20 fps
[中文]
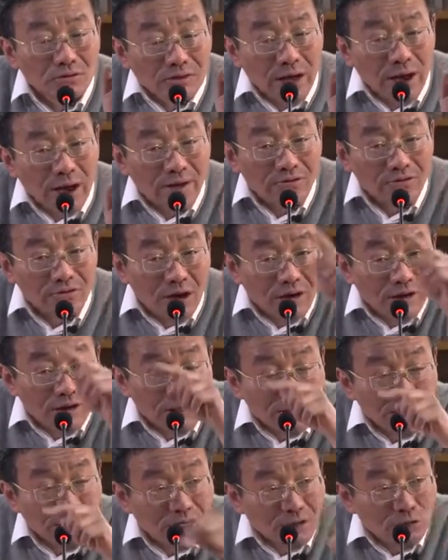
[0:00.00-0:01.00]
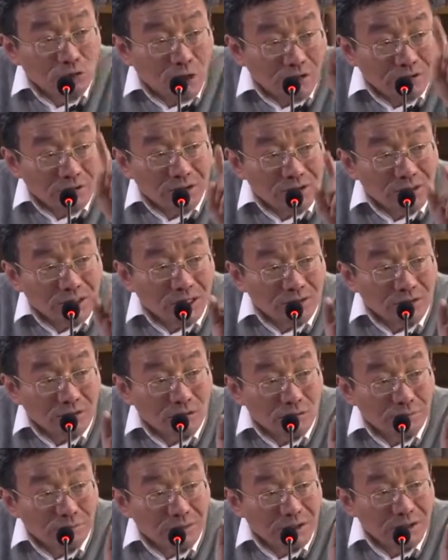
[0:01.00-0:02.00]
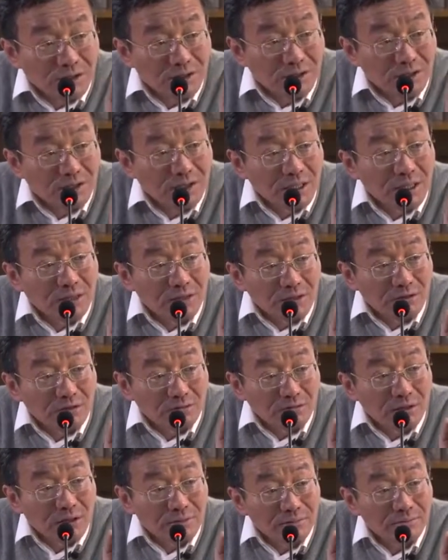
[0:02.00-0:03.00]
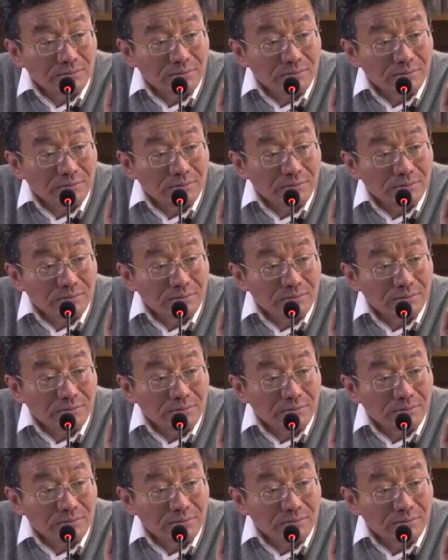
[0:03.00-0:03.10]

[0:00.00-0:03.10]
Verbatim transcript: 在整个新创造的价值中的比例是限定住的。